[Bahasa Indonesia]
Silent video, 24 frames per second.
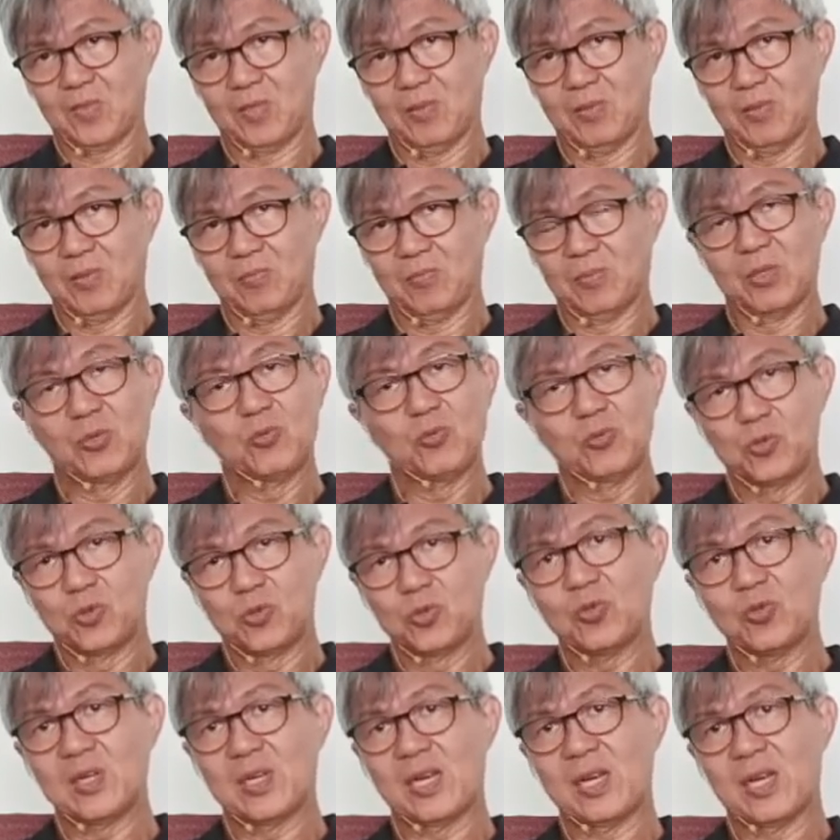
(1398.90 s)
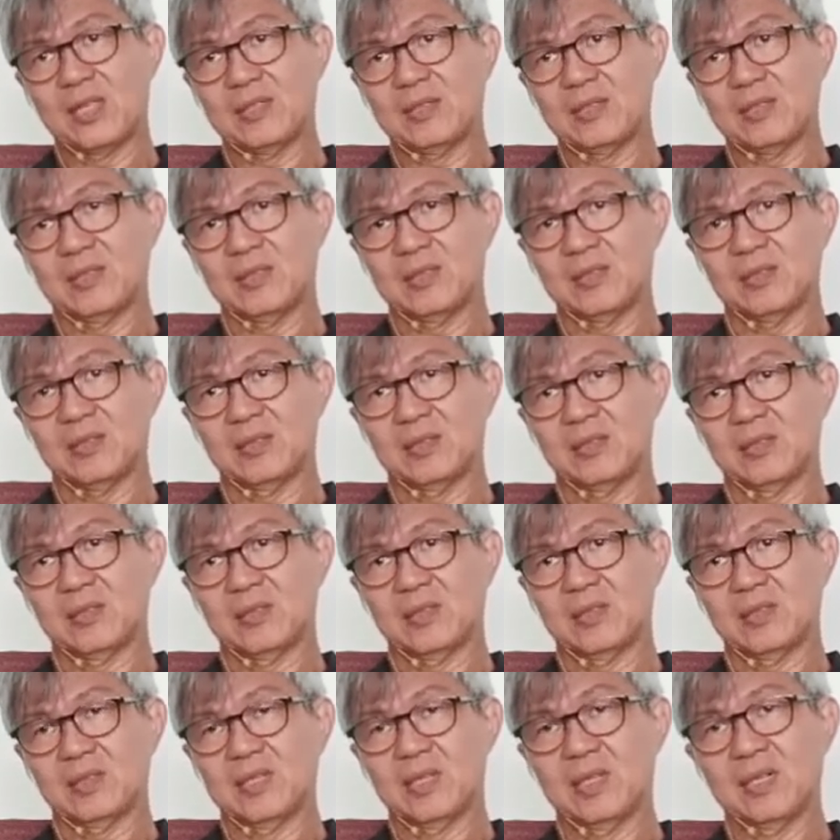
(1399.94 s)
menunjukkan
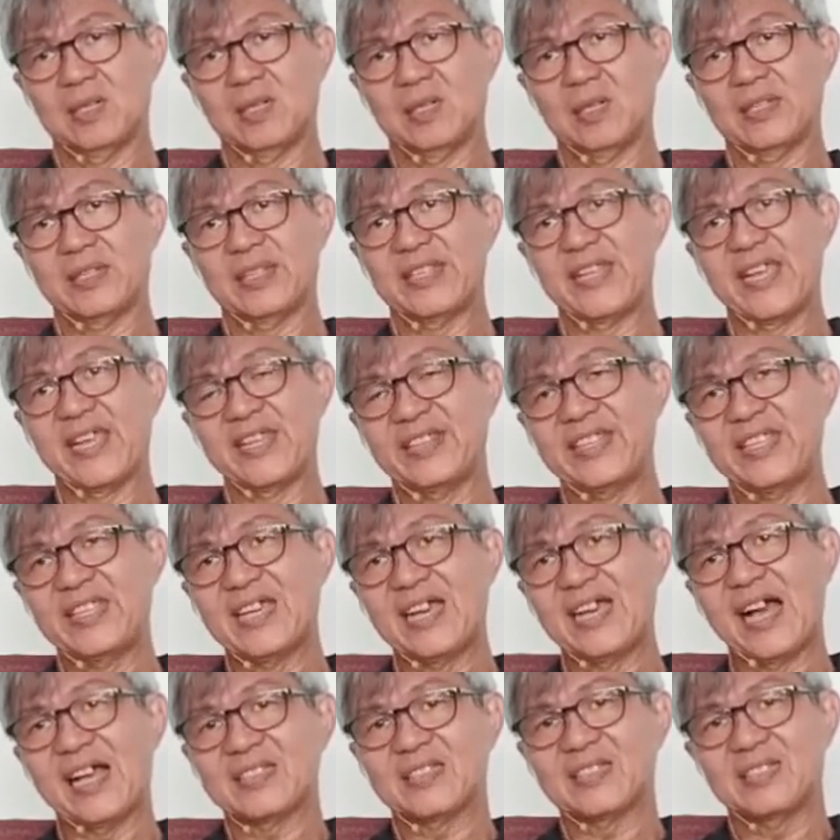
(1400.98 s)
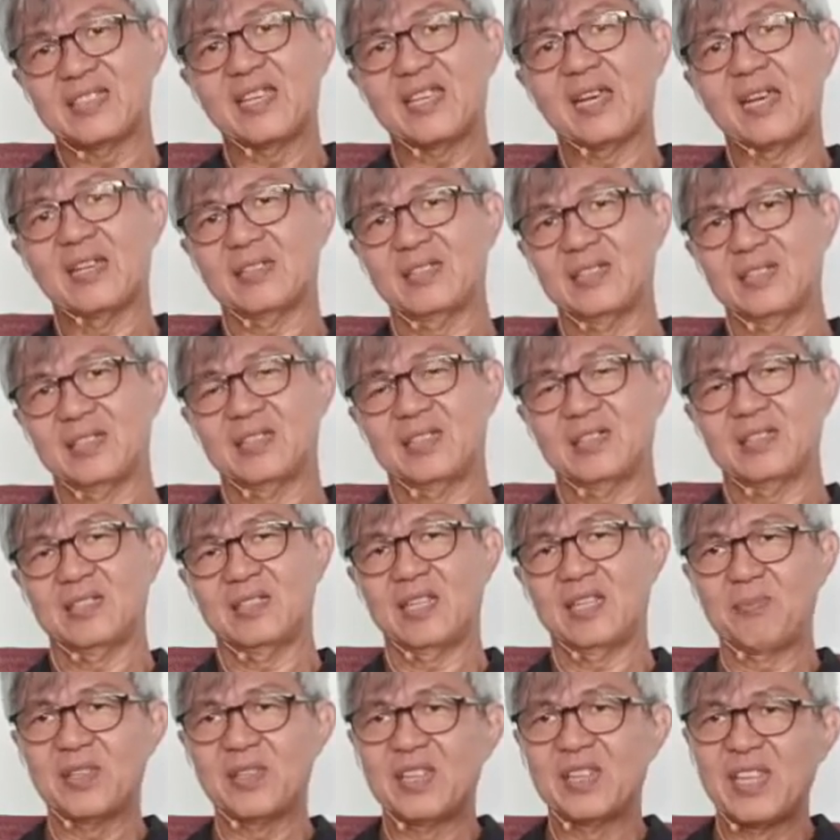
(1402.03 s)
kededikasian ya,
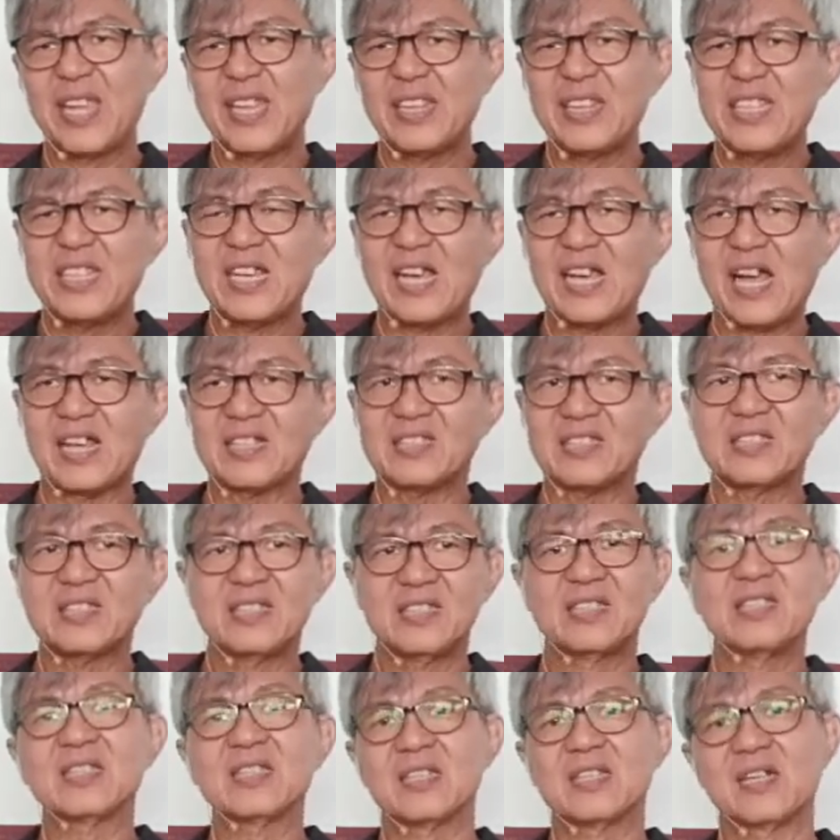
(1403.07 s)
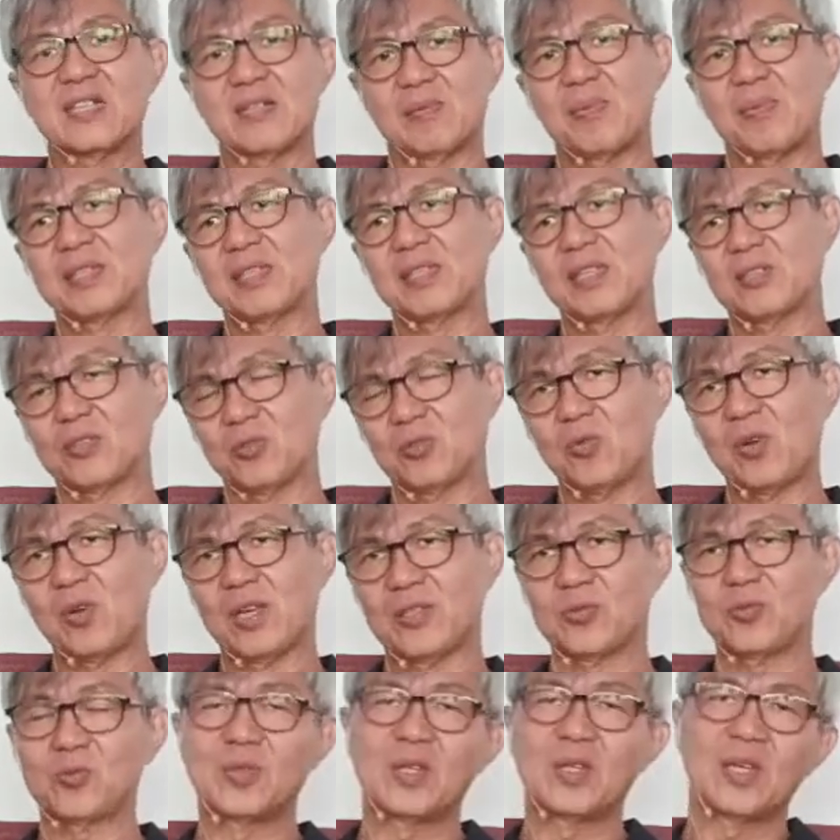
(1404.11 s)
namanya dedikasi kita kepada Tuhan
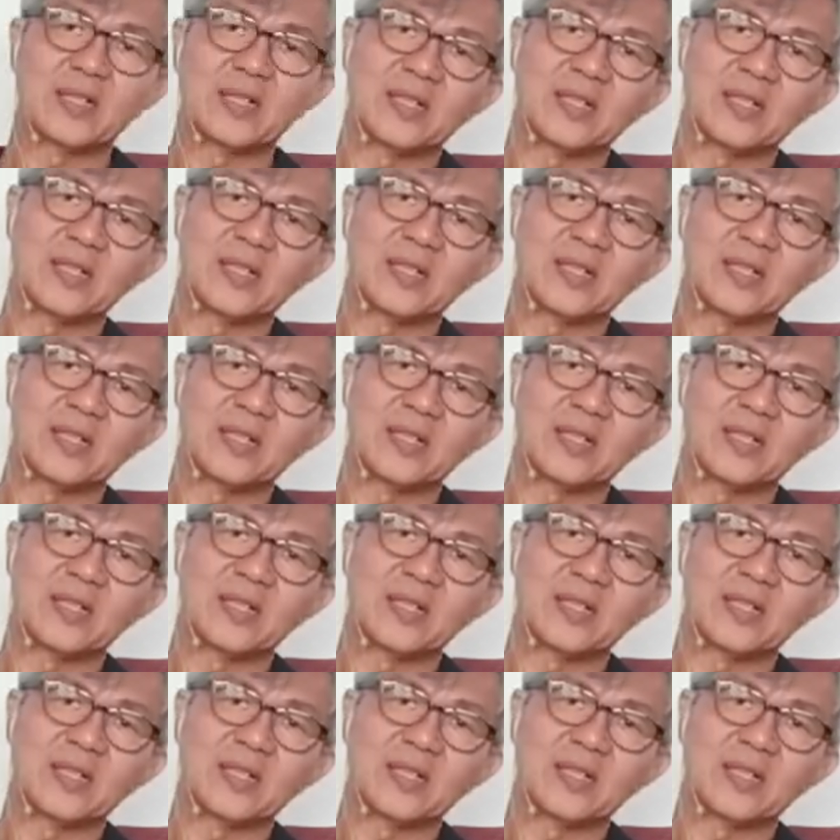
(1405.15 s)
saudara.